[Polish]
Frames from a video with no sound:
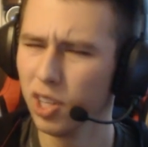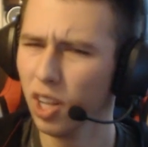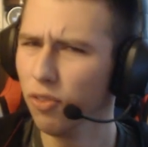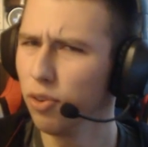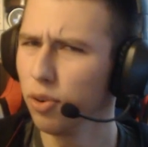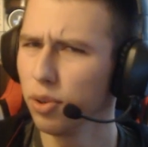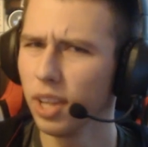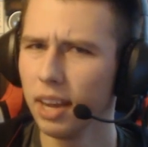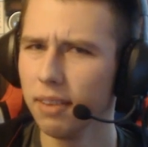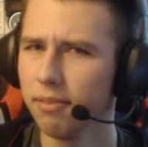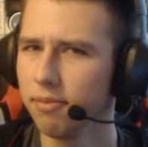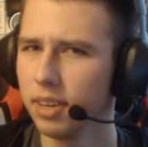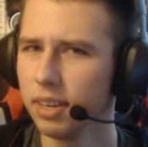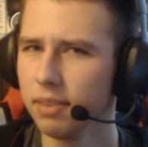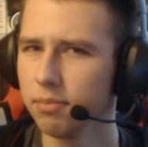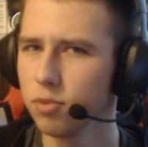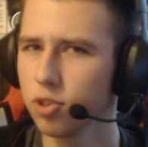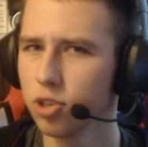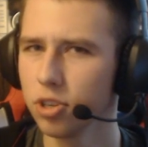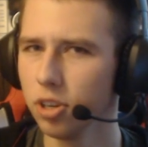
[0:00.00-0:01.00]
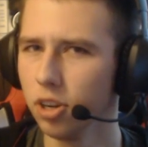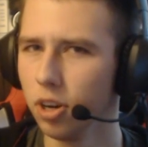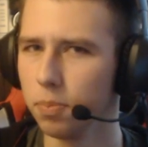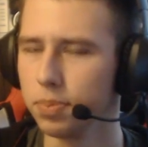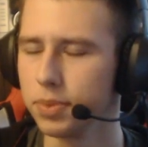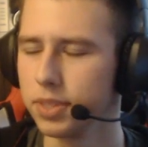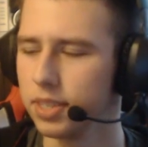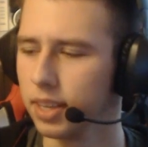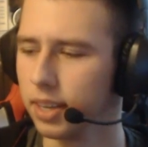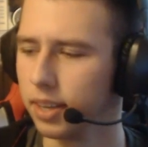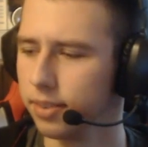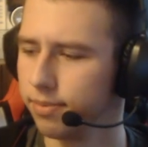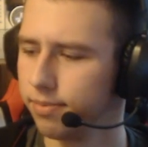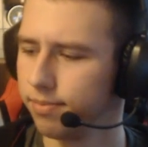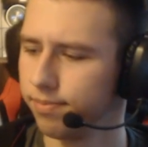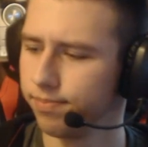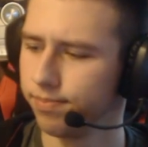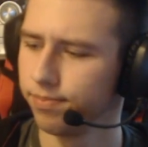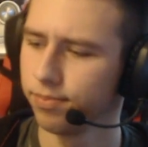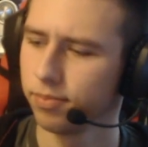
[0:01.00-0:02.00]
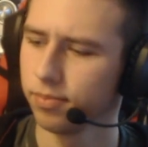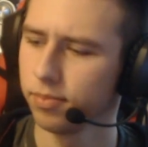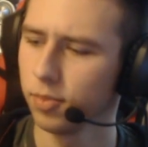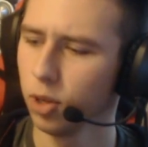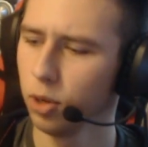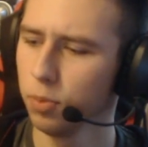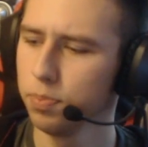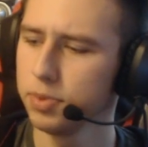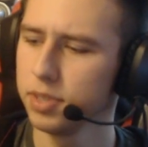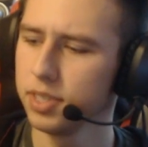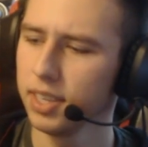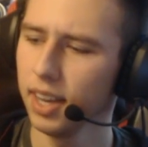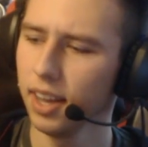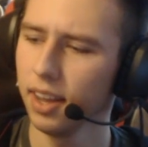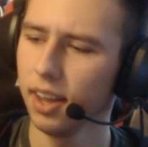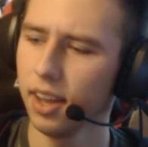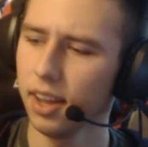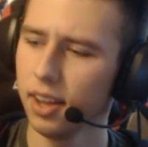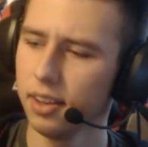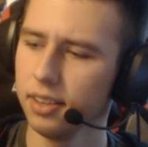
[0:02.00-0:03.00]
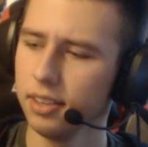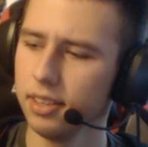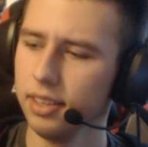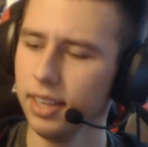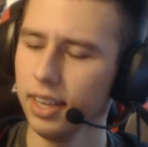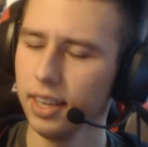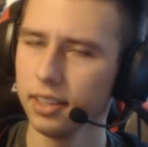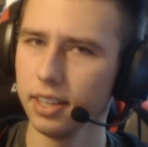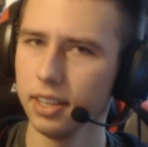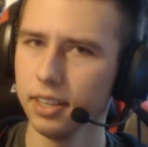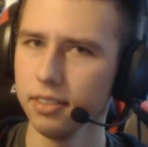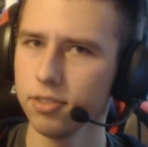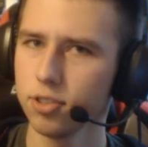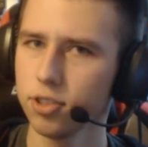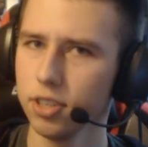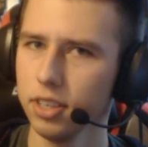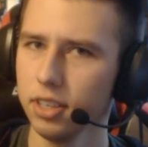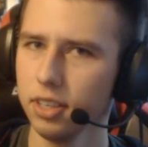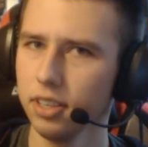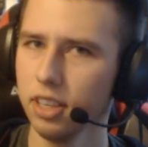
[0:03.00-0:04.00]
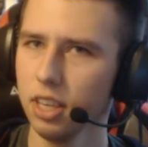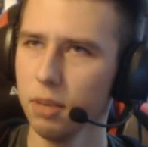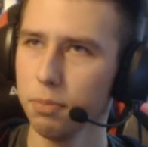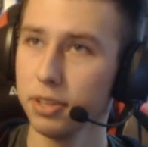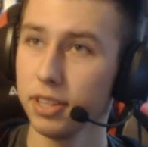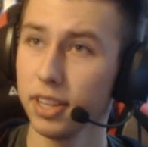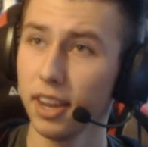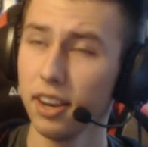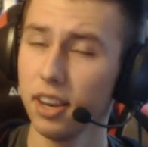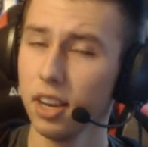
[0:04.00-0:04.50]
Znowu dam wam trzy opcje. Opcja 1, czyli niby